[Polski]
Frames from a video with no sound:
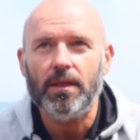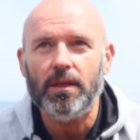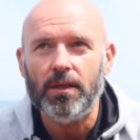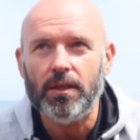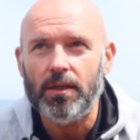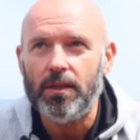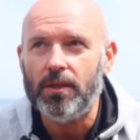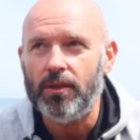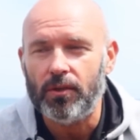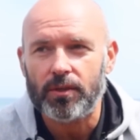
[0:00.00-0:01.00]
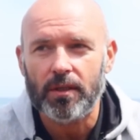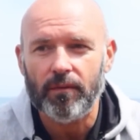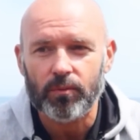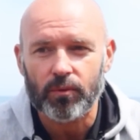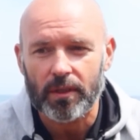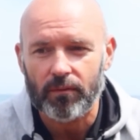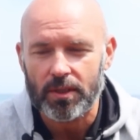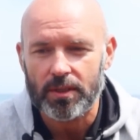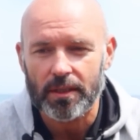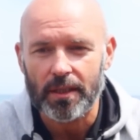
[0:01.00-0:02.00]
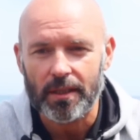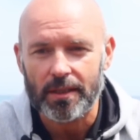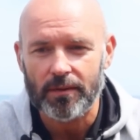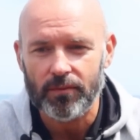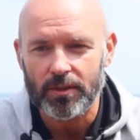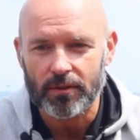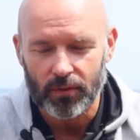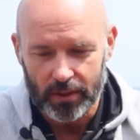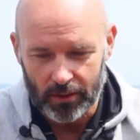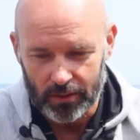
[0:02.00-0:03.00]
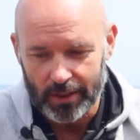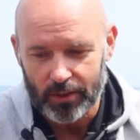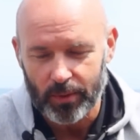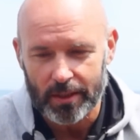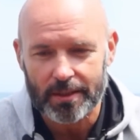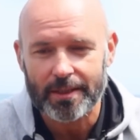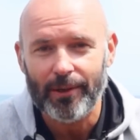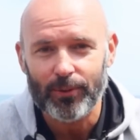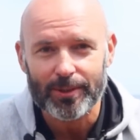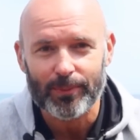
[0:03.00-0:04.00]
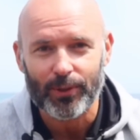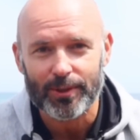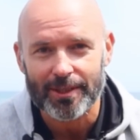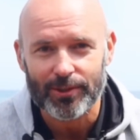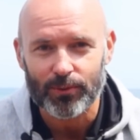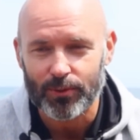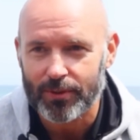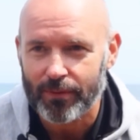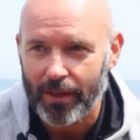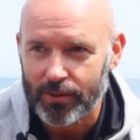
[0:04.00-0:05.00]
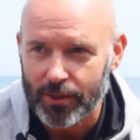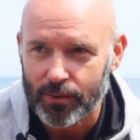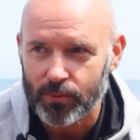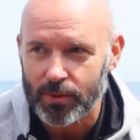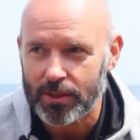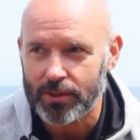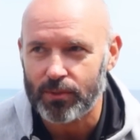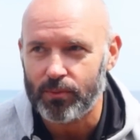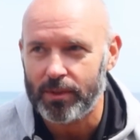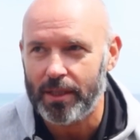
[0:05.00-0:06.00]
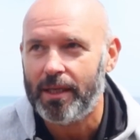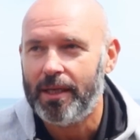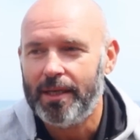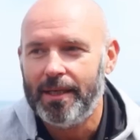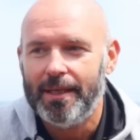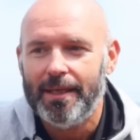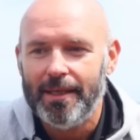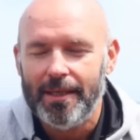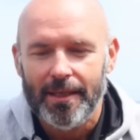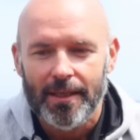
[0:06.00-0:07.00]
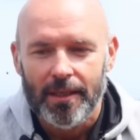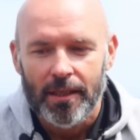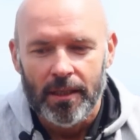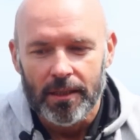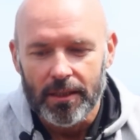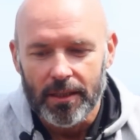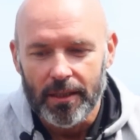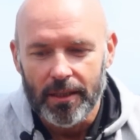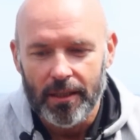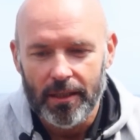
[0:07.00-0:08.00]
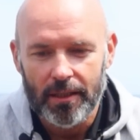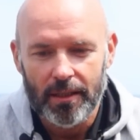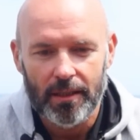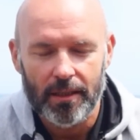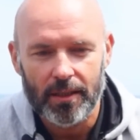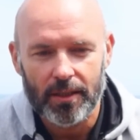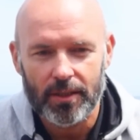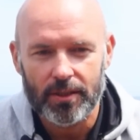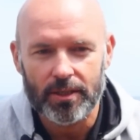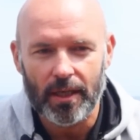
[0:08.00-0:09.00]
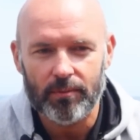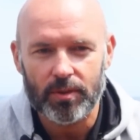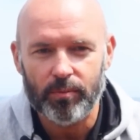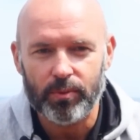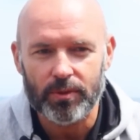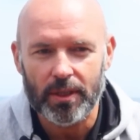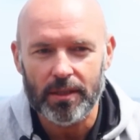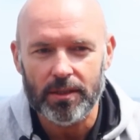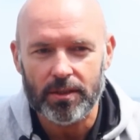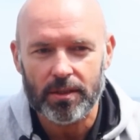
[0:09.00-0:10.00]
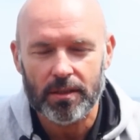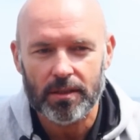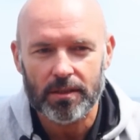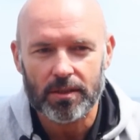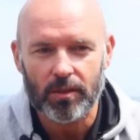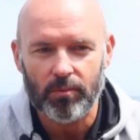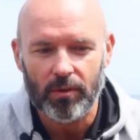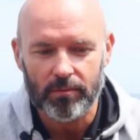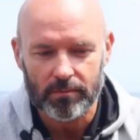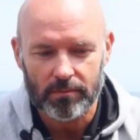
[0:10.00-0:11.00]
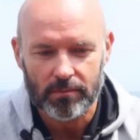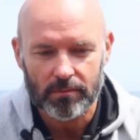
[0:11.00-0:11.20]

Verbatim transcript: i, i odkrywam tutaj właśnie nazewnictwo tego. Natomiast cały ten proces, on już trwa od kilku miesięcy u mnie i chciałem się podzielić z Tobą